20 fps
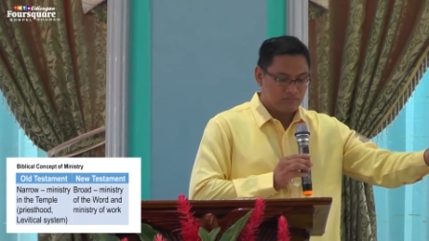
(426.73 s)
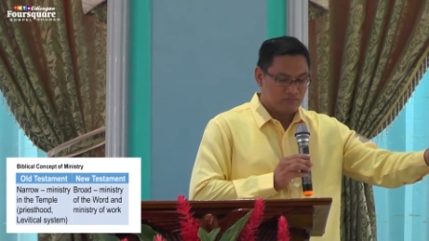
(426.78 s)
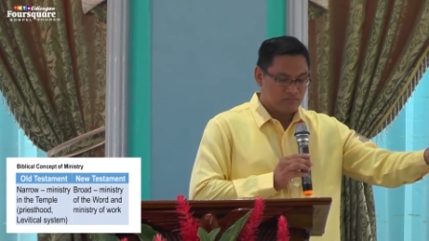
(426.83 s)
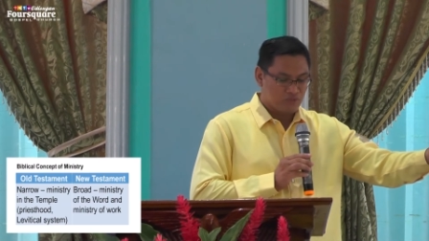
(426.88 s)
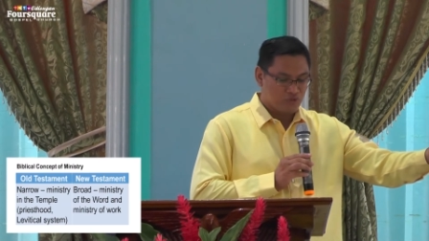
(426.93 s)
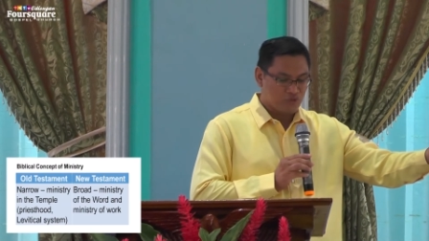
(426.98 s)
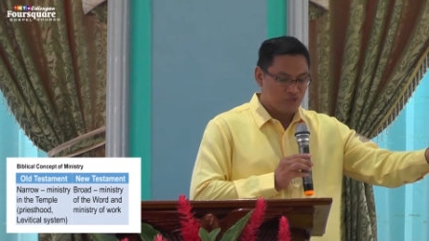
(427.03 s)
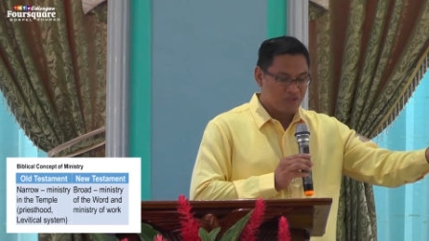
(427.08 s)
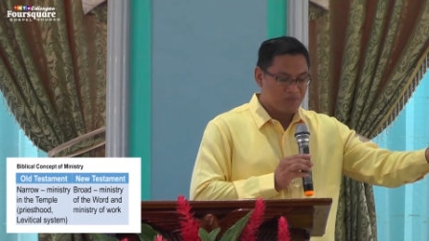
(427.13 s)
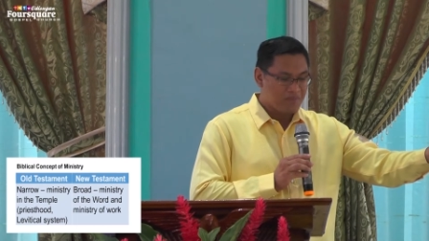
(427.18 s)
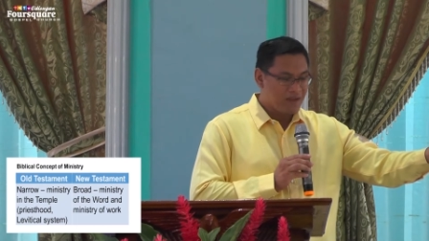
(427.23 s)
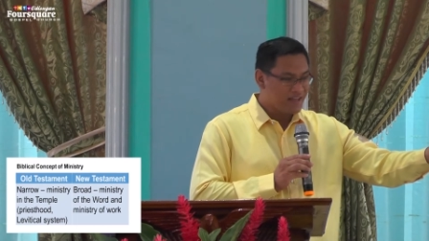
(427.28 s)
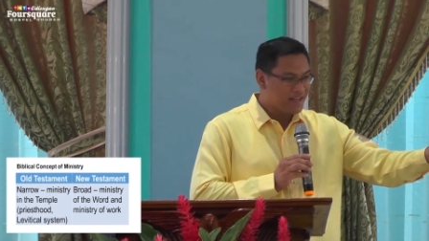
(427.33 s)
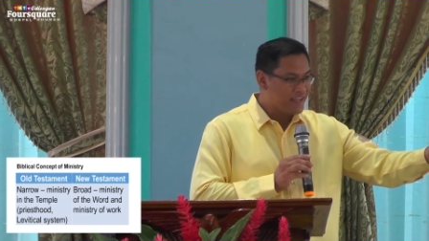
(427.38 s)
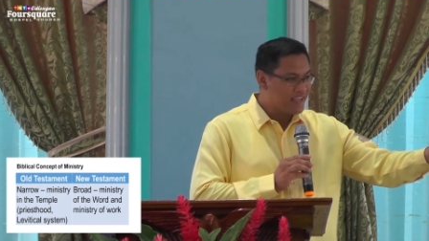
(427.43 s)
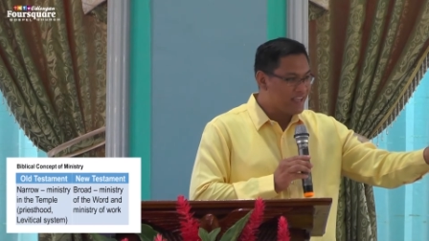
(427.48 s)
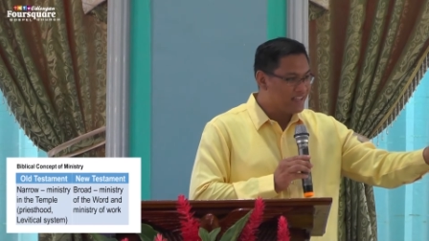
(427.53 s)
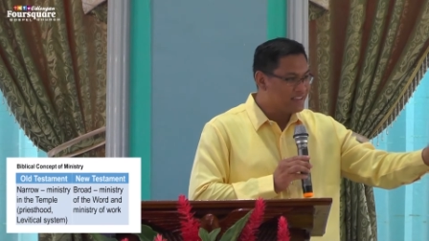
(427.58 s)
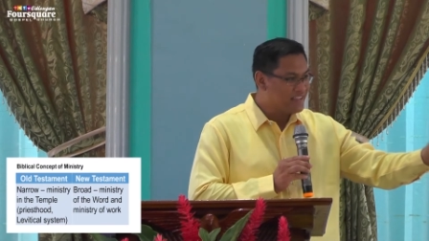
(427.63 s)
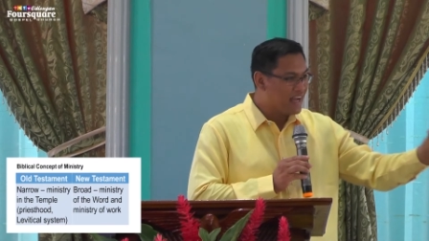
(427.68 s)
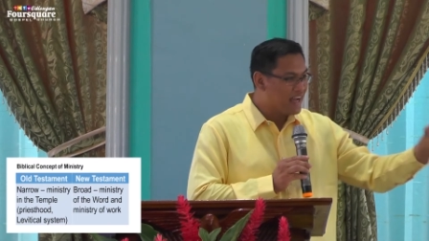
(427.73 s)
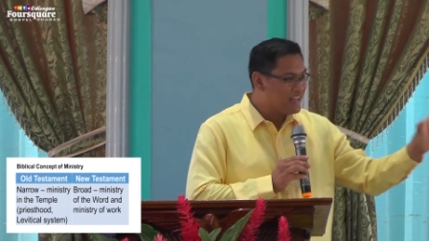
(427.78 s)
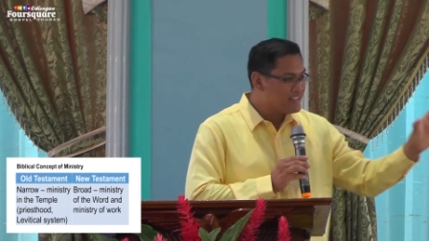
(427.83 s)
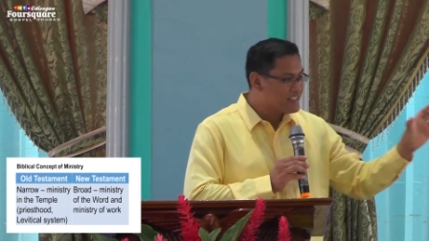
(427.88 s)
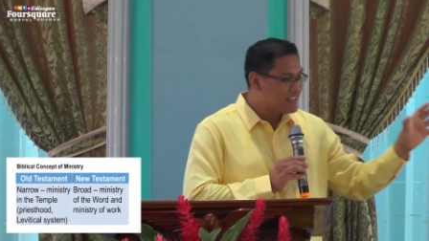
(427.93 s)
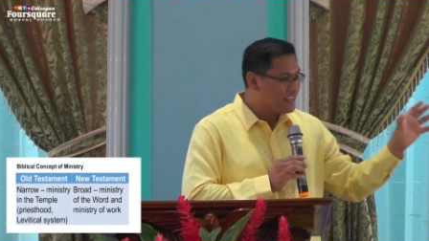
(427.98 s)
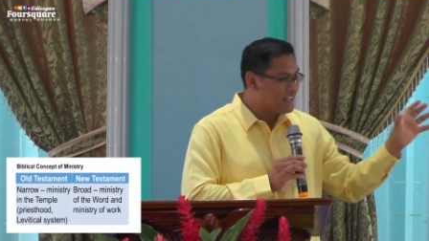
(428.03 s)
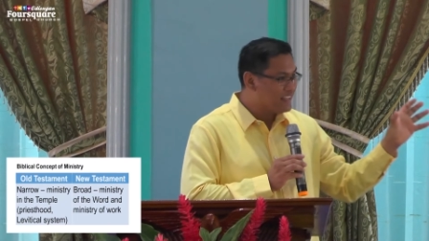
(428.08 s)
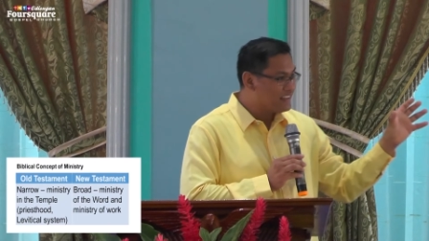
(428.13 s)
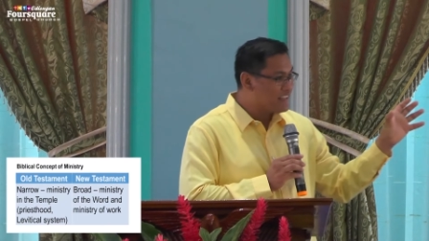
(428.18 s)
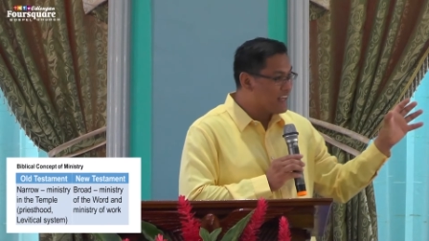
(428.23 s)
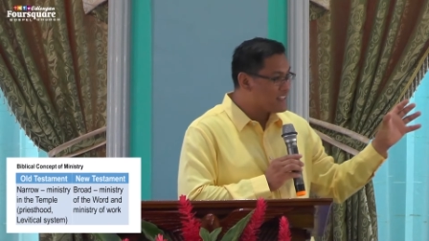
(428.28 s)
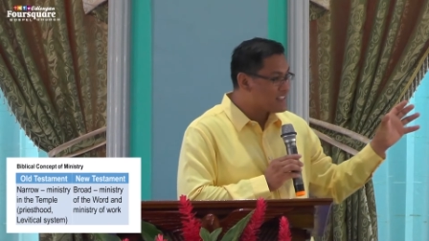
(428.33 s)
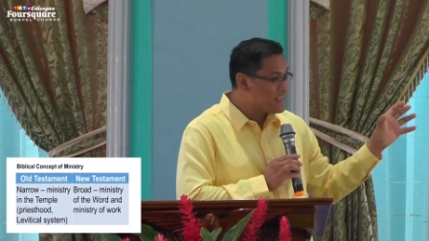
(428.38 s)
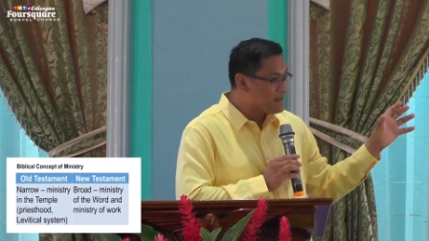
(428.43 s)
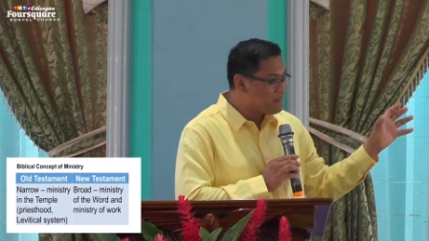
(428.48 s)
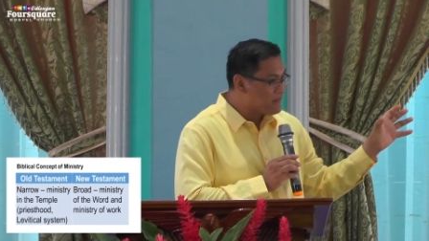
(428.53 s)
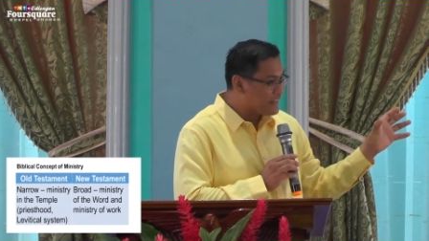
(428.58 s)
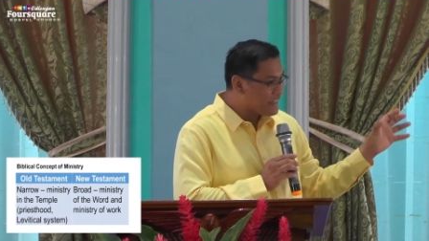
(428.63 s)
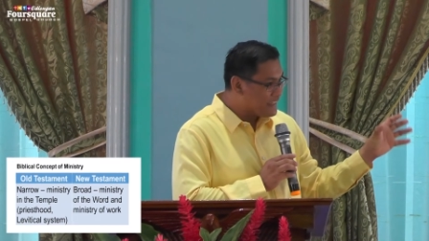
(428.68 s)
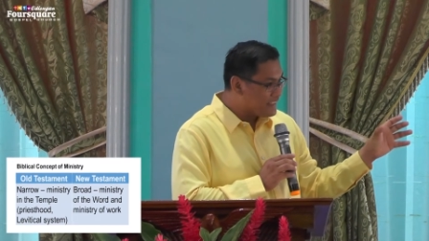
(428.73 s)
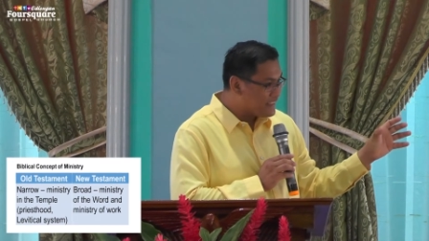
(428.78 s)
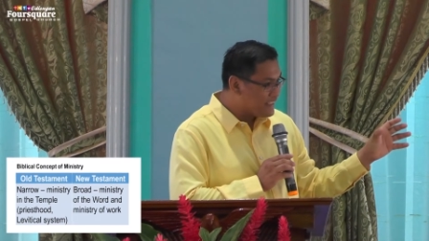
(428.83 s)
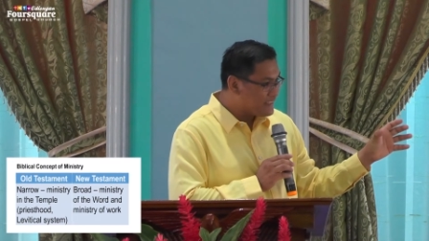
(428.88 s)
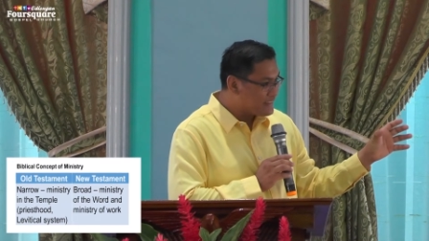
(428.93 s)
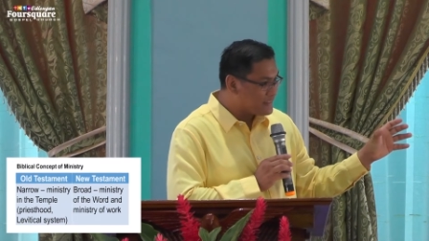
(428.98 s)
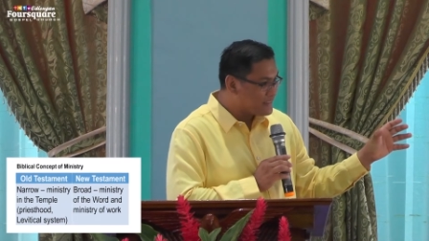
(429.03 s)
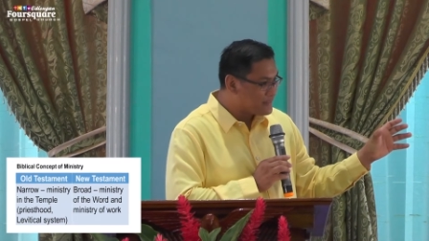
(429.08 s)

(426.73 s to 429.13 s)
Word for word: Kung sa bagay, ang daan sa kaligtasan, makitid.